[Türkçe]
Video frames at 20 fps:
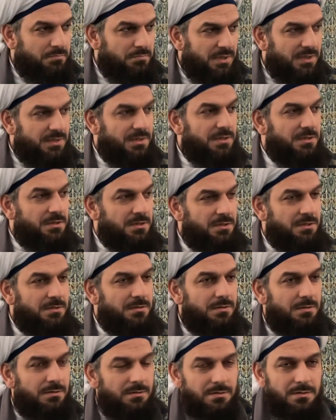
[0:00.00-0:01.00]

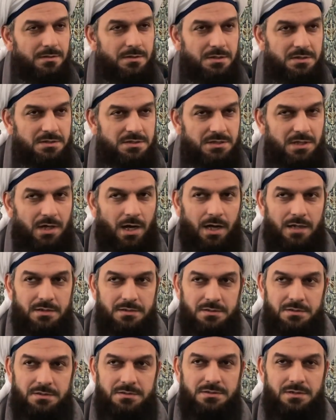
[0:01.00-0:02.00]
Bedeninin
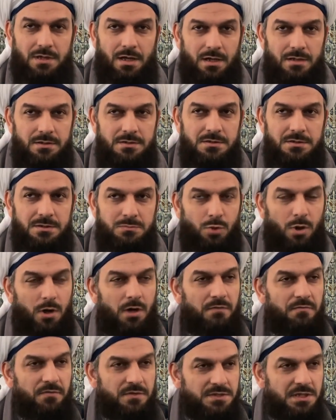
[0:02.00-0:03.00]
sıhhatini, sağlığını
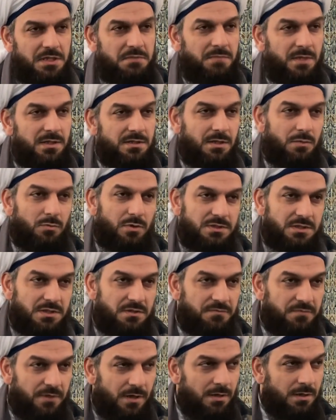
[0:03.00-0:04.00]
muhafaza etmek de
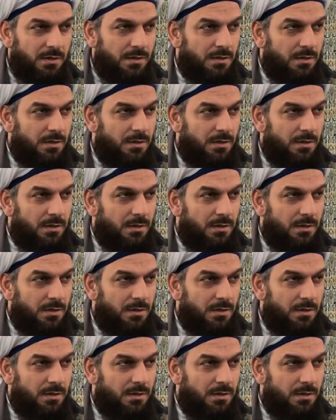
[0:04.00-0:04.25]
vazife.